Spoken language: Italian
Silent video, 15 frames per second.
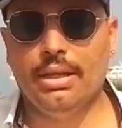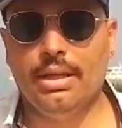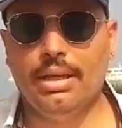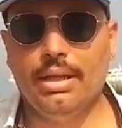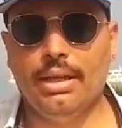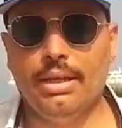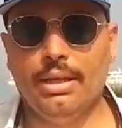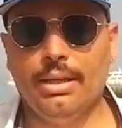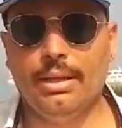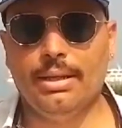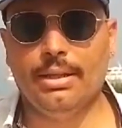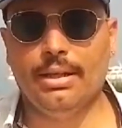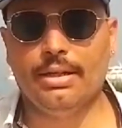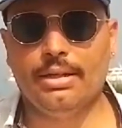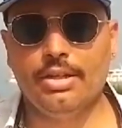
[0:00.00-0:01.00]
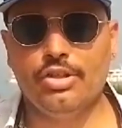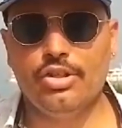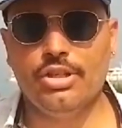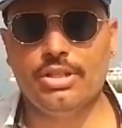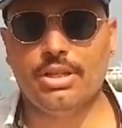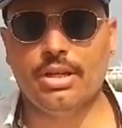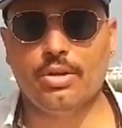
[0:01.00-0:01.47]
e dal
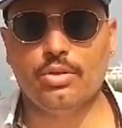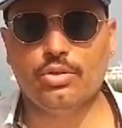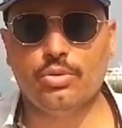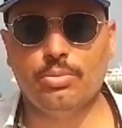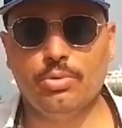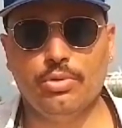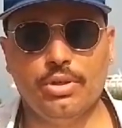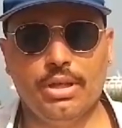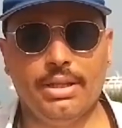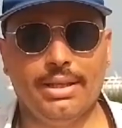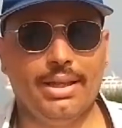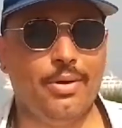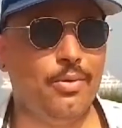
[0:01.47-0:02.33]
regista Eros Puglielli che